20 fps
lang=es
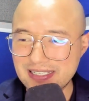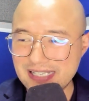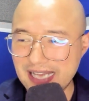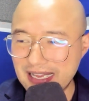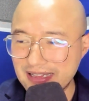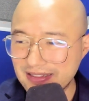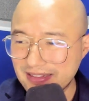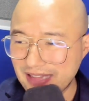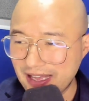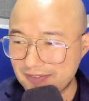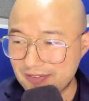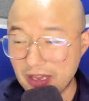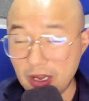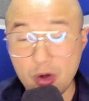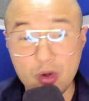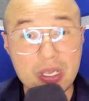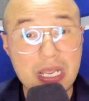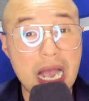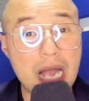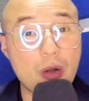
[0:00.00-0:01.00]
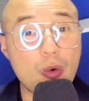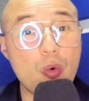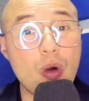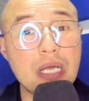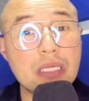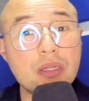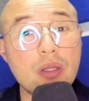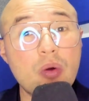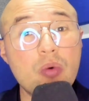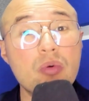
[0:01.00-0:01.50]
Santa Fe. Oiga,
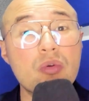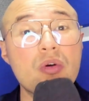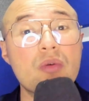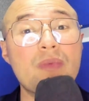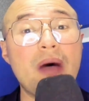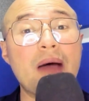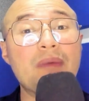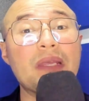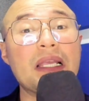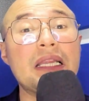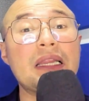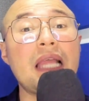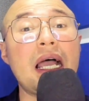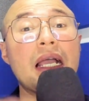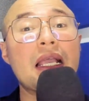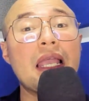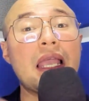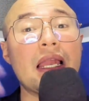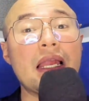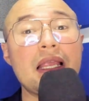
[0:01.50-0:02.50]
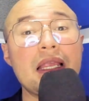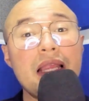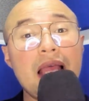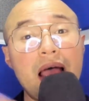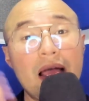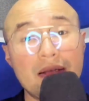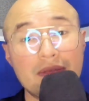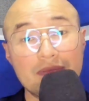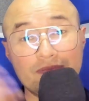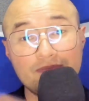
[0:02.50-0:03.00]
4-1, mamita
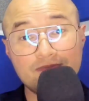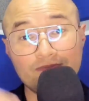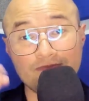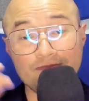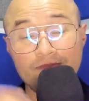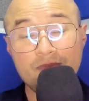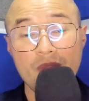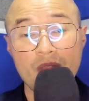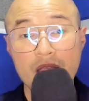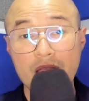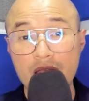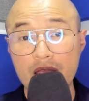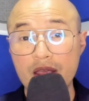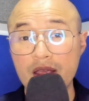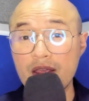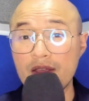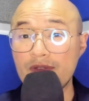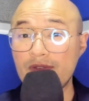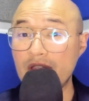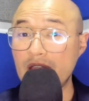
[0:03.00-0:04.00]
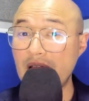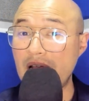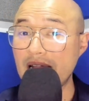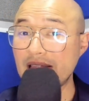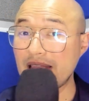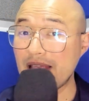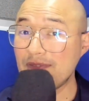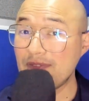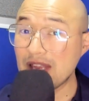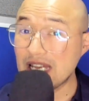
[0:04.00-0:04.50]
querida. ¿Mm? Final
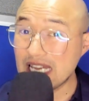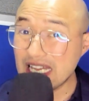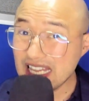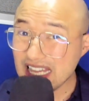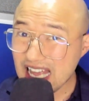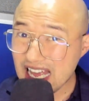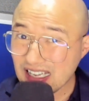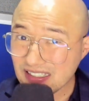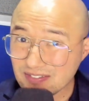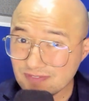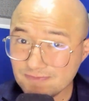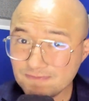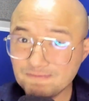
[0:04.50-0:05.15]
definida.